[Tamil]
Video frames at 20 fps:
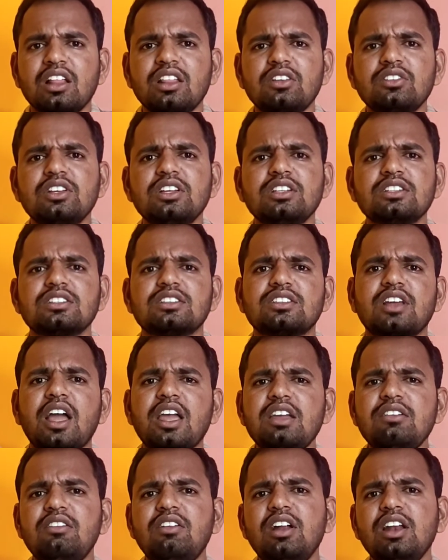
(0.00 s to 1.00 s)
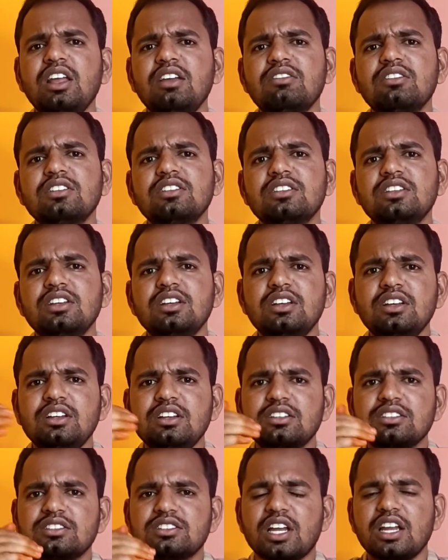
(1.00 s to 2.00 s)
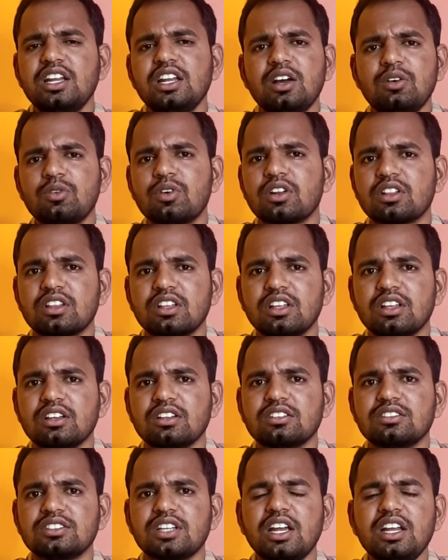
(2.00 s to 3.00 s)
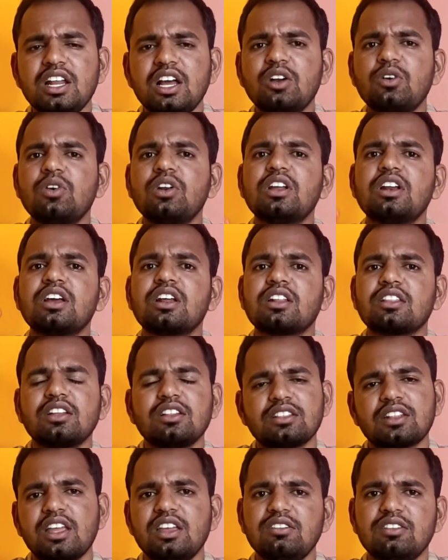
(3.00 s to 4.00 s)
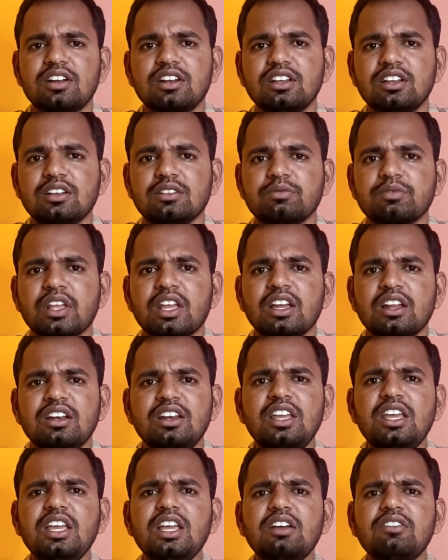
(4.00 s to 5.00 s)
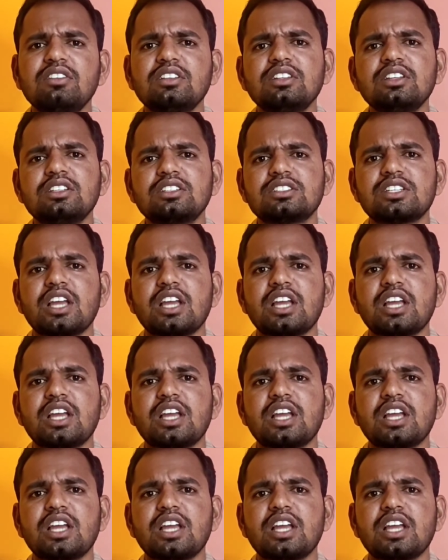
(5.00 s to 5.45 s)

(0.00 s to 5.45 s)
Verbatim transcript: அதாவது தைவானே வந்து சைனாவோடது சைனாக்குள்ளே இருக்கிறது தான் தைவானு நீங்கள் வந்து